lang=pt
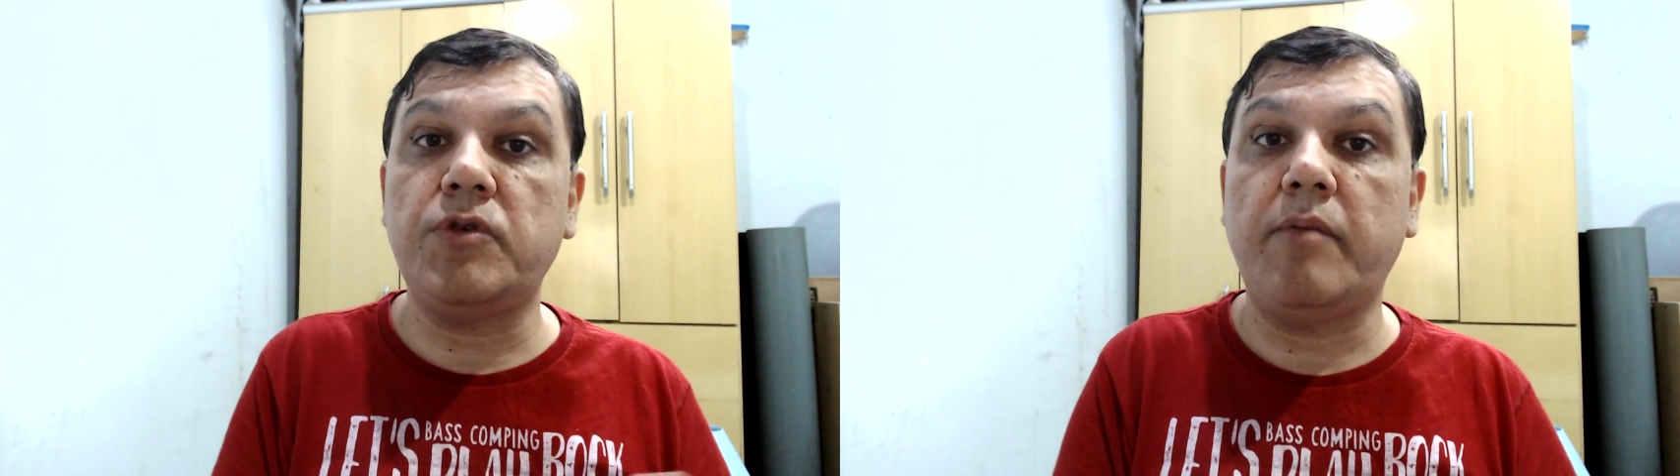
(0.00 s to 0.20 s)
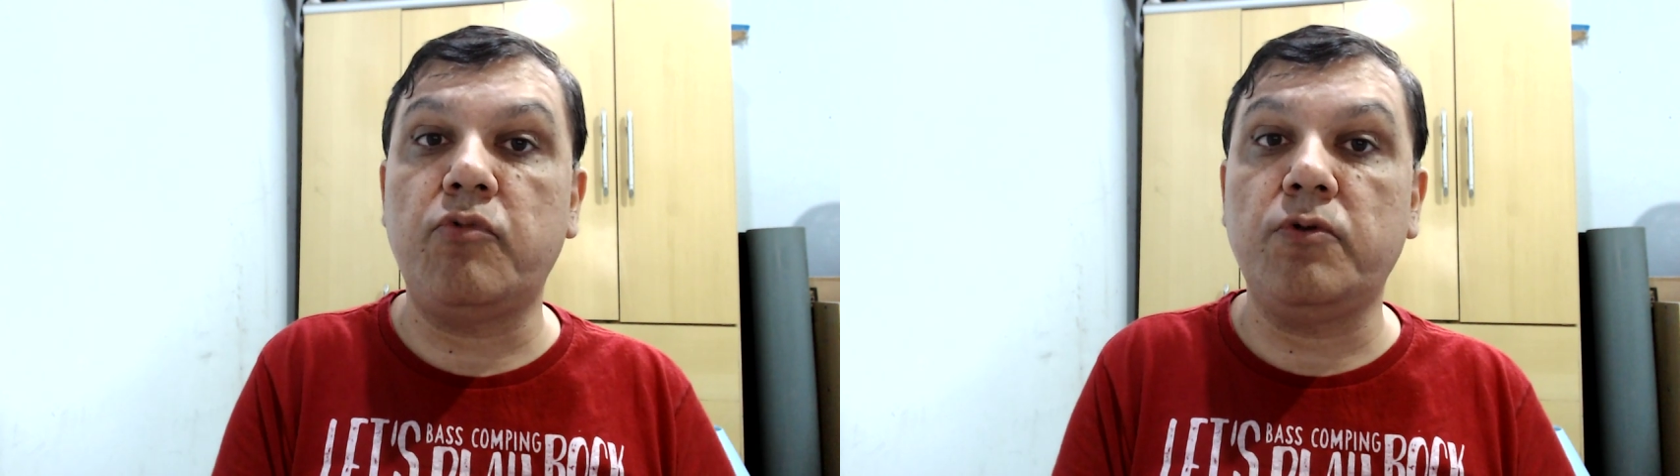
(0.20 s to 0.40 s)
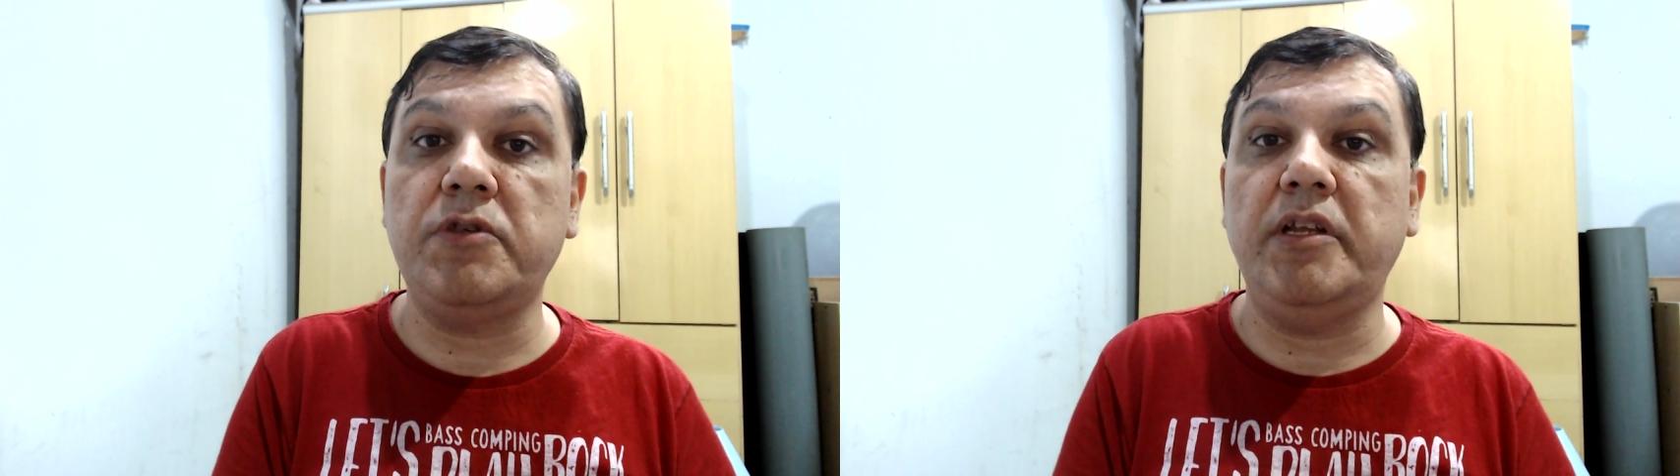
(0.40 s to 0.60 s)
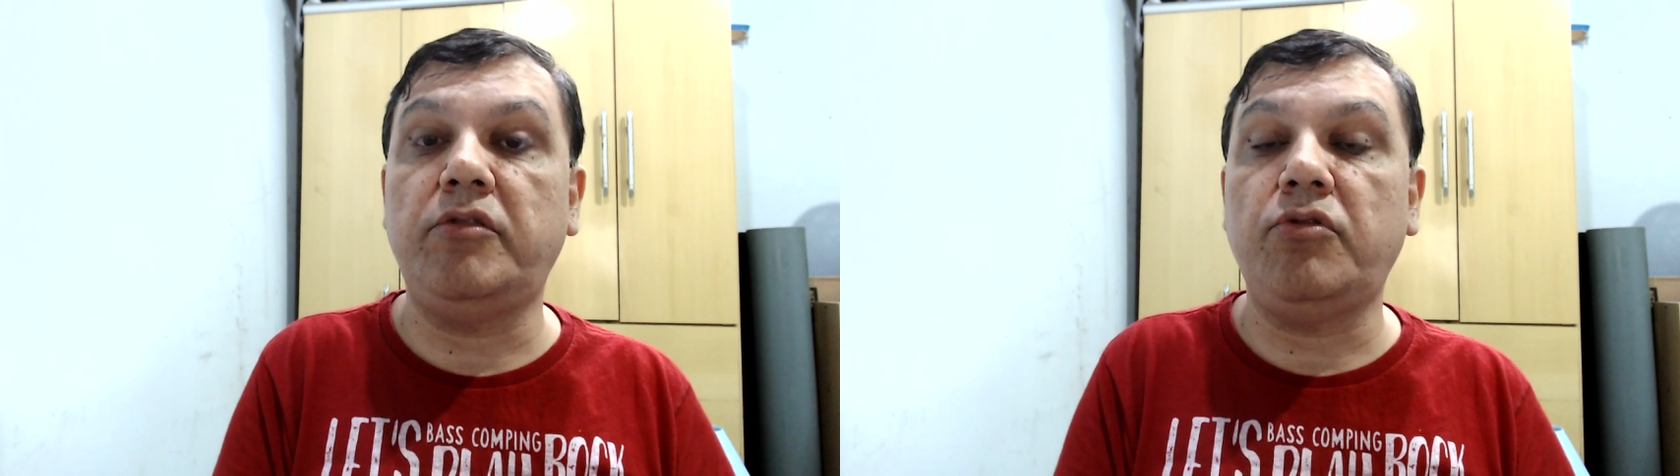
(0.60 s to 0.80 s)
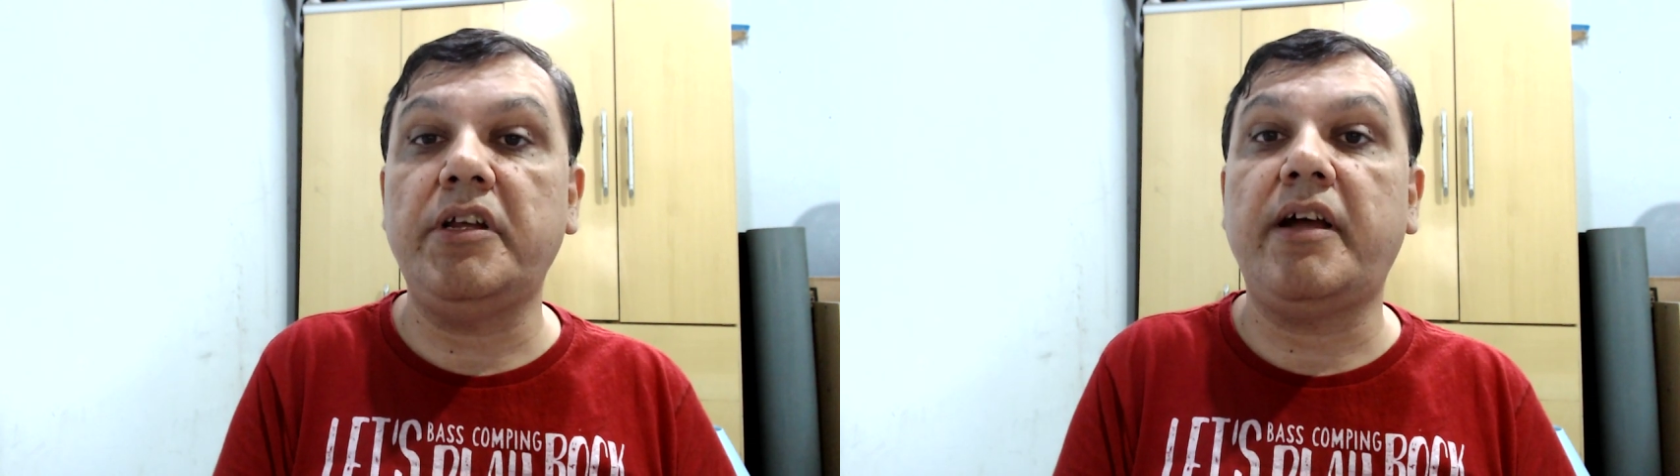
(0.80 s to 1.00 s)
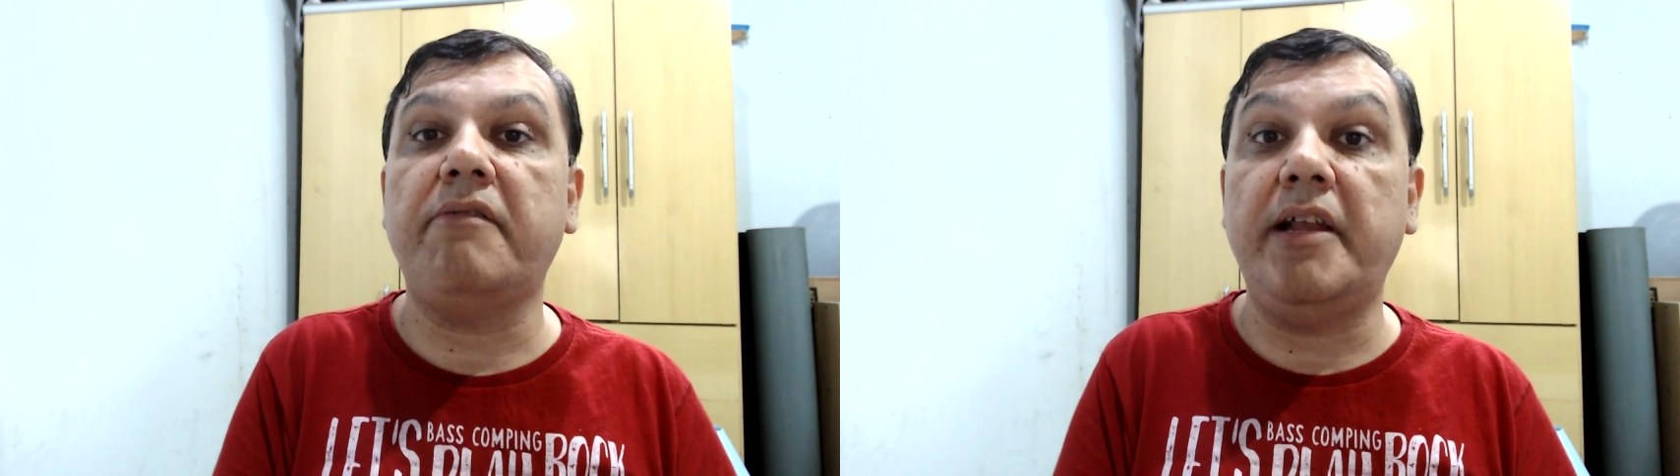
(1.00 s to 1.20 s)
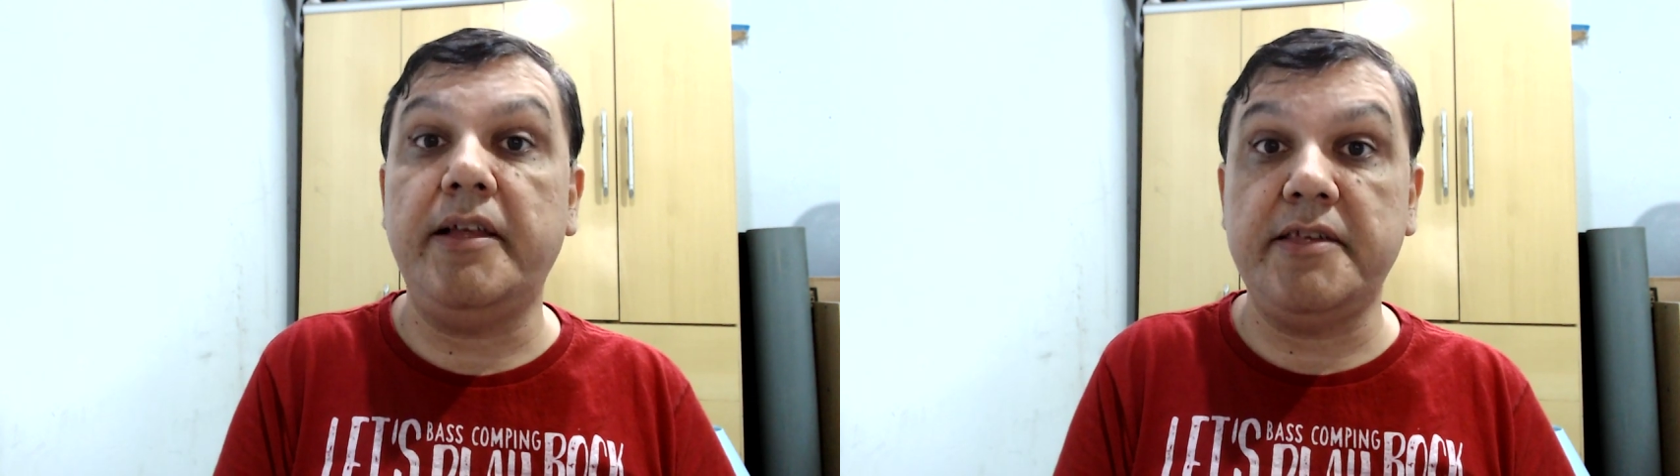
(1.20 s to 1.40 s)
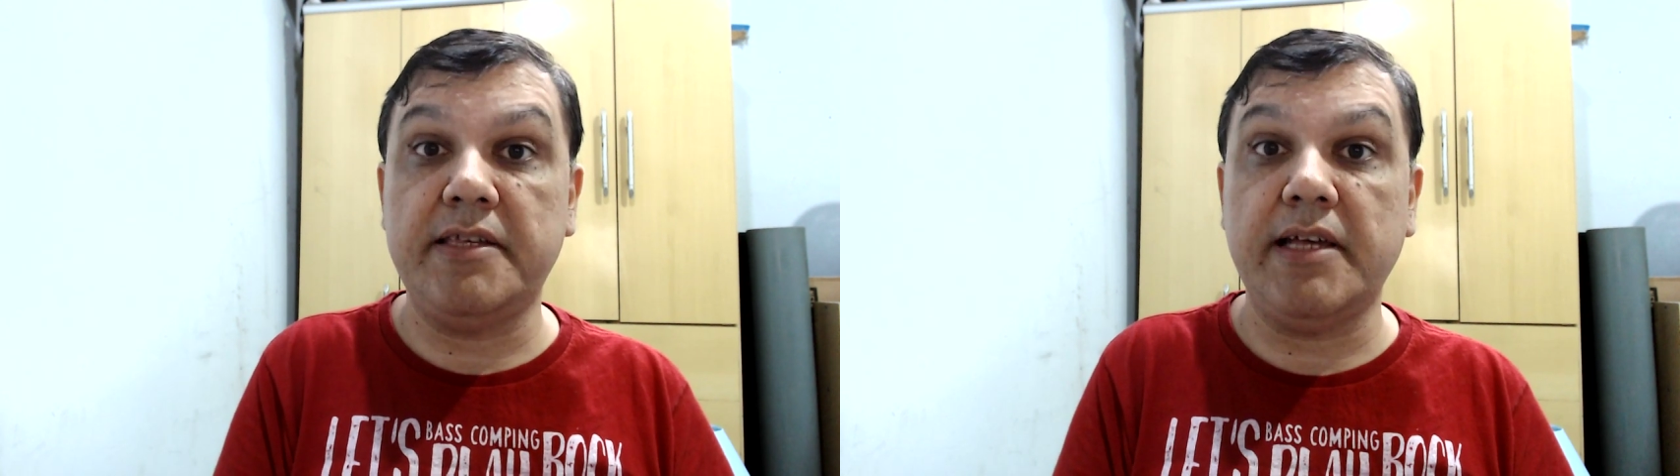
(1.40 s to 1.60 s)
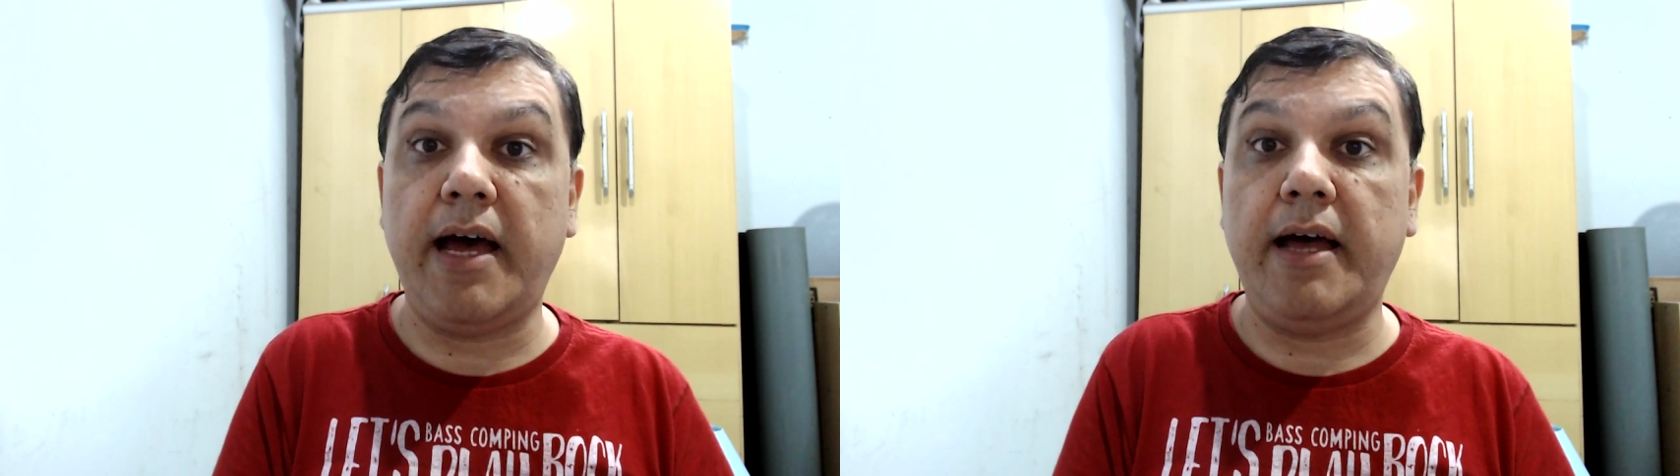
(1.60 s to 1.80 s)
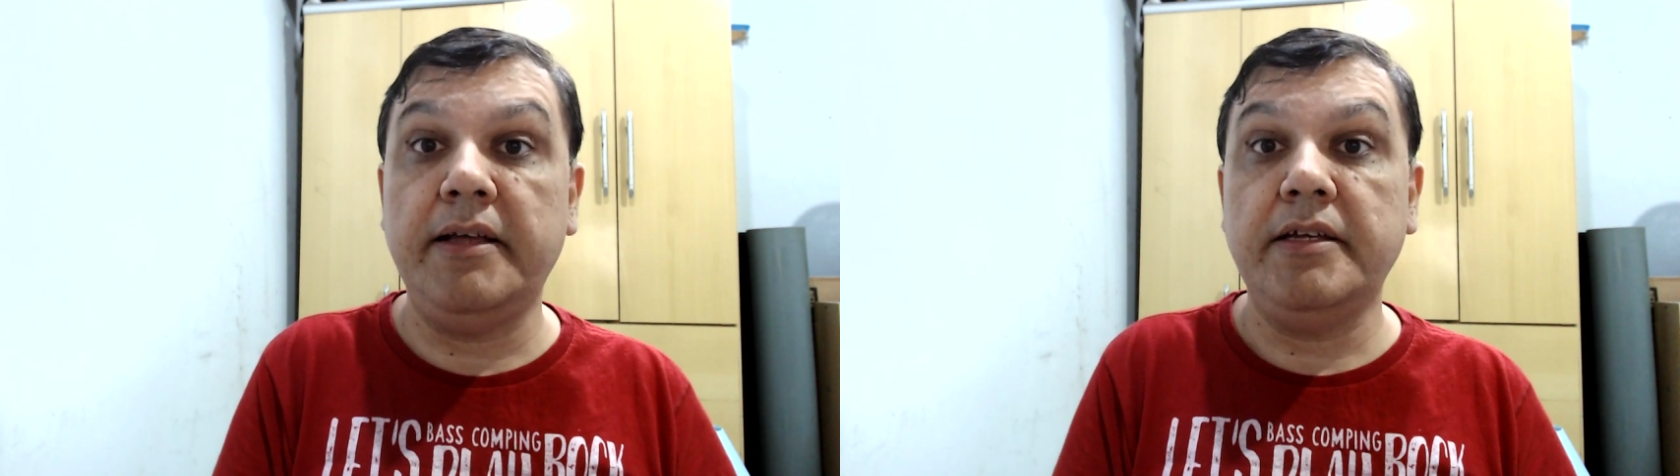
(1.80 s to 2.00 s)
que a Burgos Eletrônica vai
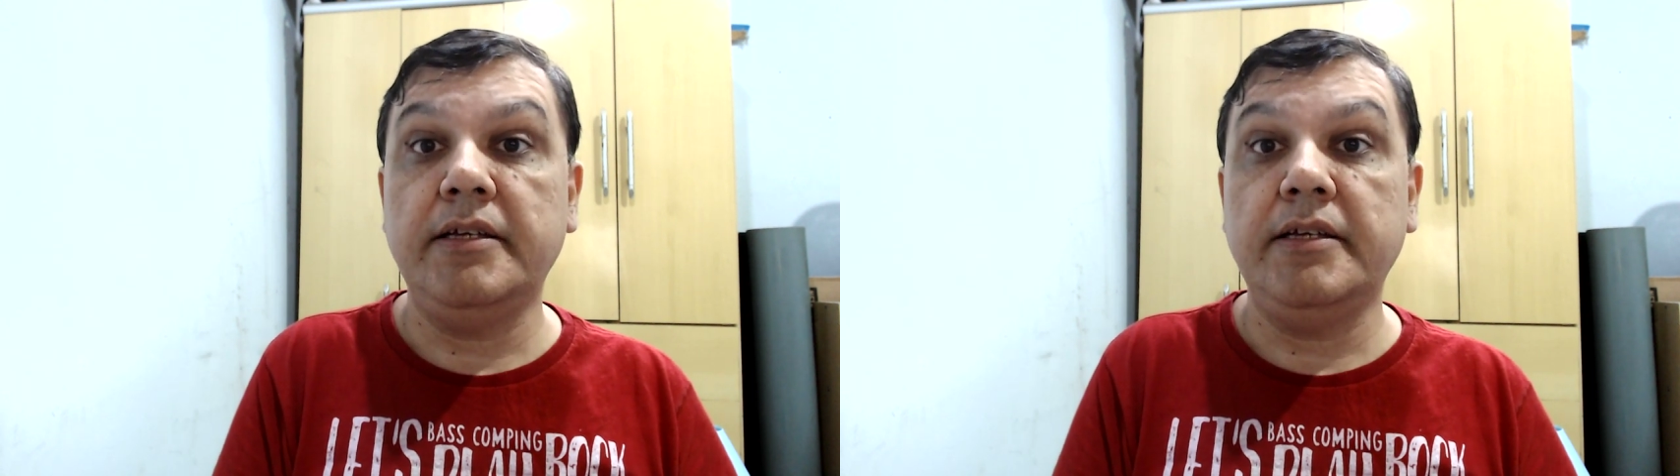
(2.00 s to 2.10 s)
lançar